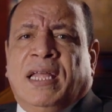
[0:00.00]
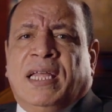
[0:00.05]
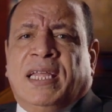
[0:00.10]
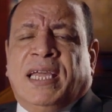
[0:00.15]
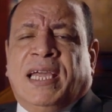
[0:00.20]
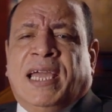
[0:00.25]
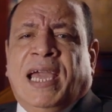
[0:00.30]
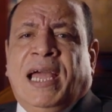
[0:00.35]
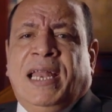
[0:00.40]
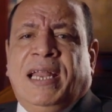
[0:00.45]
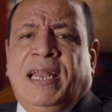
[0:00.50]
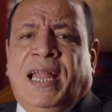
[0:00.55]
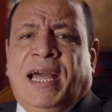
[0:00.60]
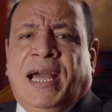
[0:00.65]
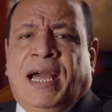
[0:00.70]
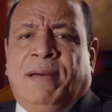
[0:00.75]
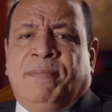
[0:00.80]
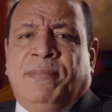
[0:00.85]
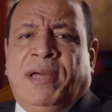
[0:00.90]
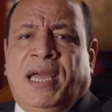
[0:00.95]
رجال
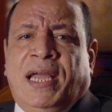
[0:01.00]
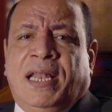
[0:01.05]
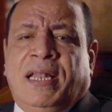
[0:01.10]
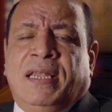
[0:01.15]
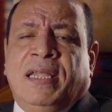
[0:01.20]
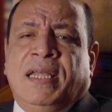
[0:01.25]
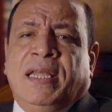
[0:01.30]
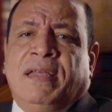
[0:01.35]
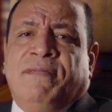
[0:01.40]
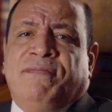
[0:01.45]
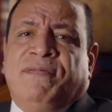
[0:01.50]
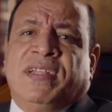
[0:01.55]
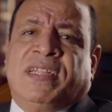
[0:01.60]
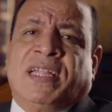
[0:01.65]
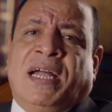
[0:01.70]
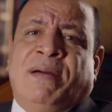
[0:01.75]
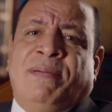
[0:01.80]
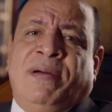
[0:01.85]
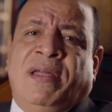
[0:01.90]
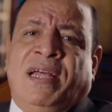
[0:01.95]
الاعمال في
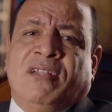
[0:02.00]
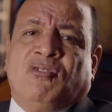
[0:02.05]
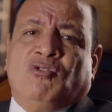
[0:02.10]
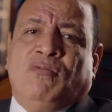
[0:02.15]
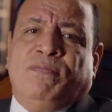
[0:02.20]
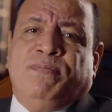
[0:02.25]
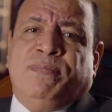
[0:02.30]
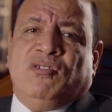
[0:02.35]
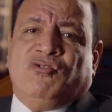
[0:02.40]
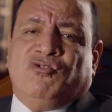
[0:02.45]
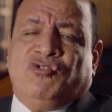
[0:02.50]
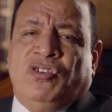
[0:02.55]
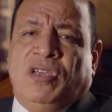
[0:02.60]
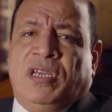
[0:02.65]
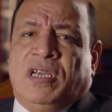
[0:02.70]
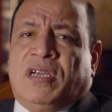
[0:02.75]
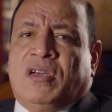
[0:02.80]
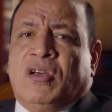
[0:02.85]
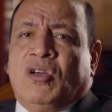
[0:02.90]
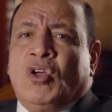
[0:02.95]
تعاملاتهم
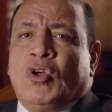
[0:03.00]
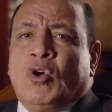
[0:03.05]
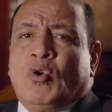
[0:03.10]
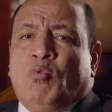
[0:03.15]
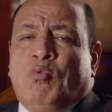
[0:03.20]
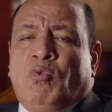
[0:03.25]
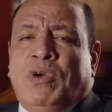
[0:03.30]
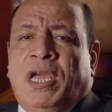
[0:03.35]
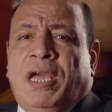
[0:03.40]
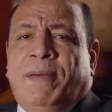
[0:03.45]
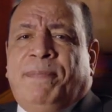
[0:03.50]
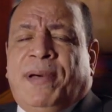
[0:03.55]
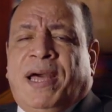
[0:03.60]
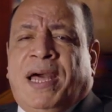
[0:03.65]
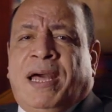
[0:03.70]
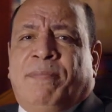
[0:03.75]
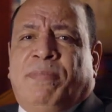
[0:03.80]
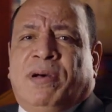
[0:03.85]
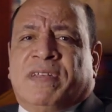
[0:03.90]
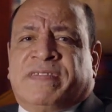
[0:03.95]
بالشيك
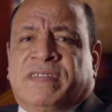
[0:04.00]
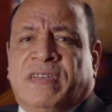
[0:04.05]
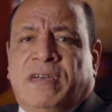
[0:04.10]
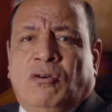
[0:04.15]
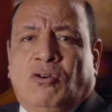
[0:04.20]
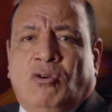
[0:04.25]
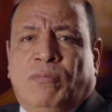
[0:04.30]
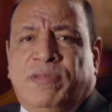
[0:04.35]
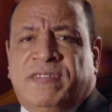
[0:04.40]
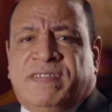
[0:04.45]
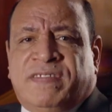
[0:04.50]
ويبقى مصيرهم